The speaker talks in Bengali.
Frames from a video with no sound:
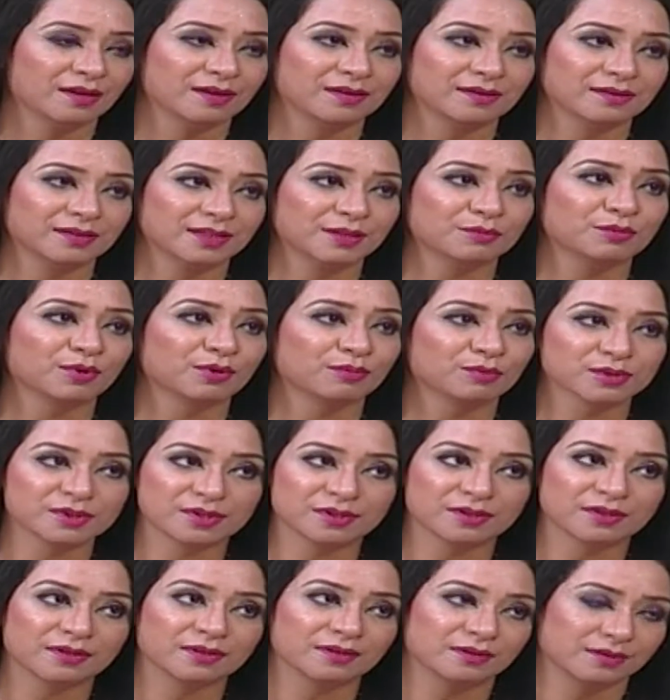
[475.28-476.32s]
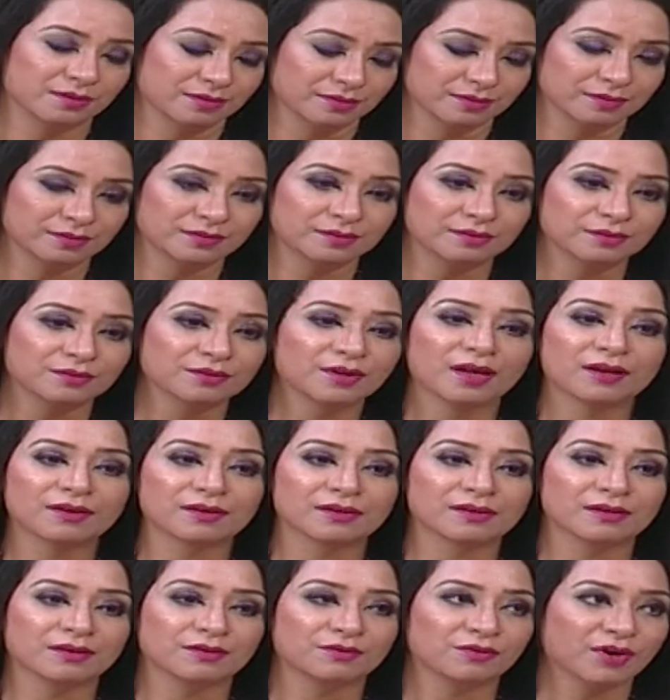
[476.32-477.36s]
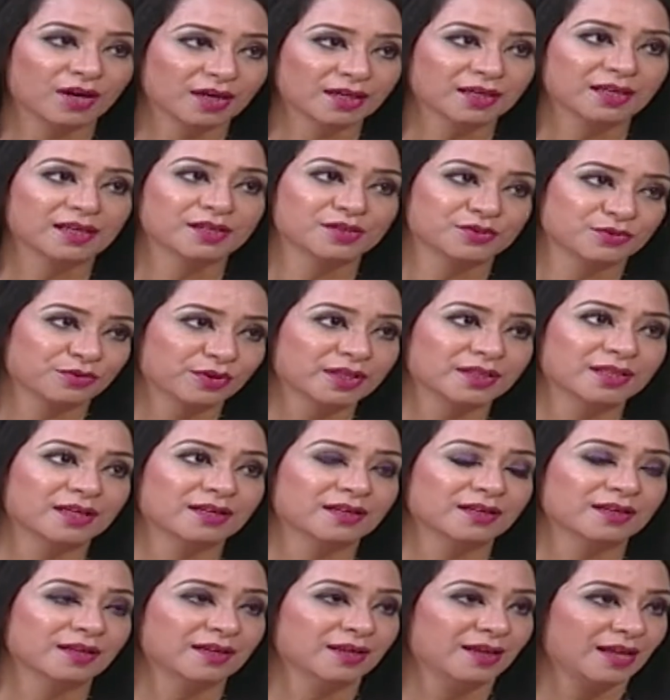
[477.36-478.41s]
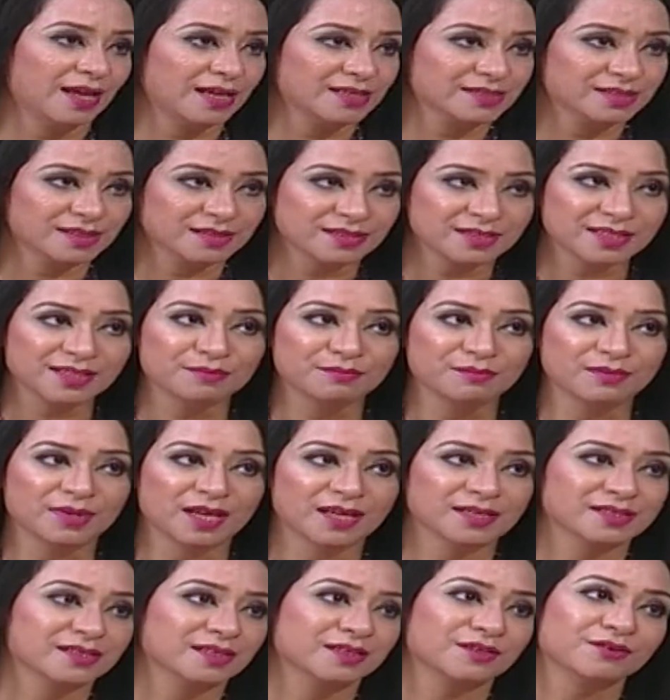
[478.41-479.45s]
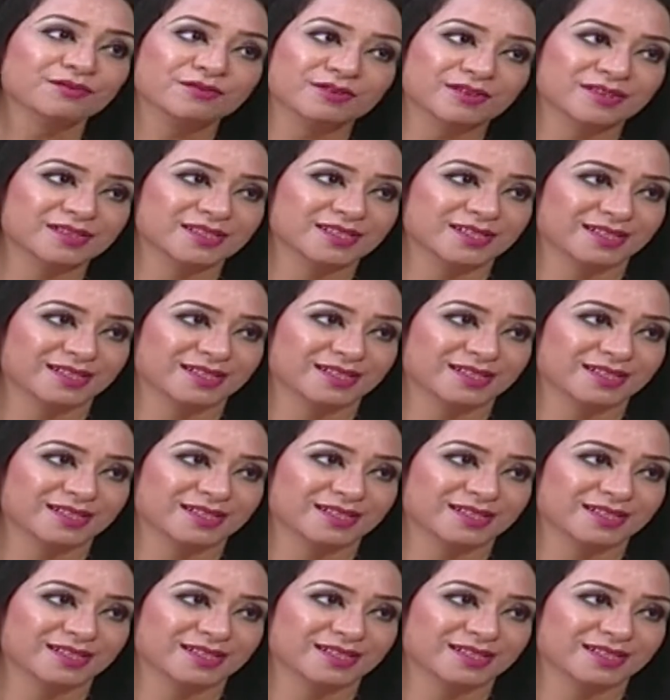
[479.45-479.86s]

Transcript: কি বলবো যে উই আর ওয়ার্কিং টুগেদার অ্যাজ আ টিম অ্যাজ আ ইউনিট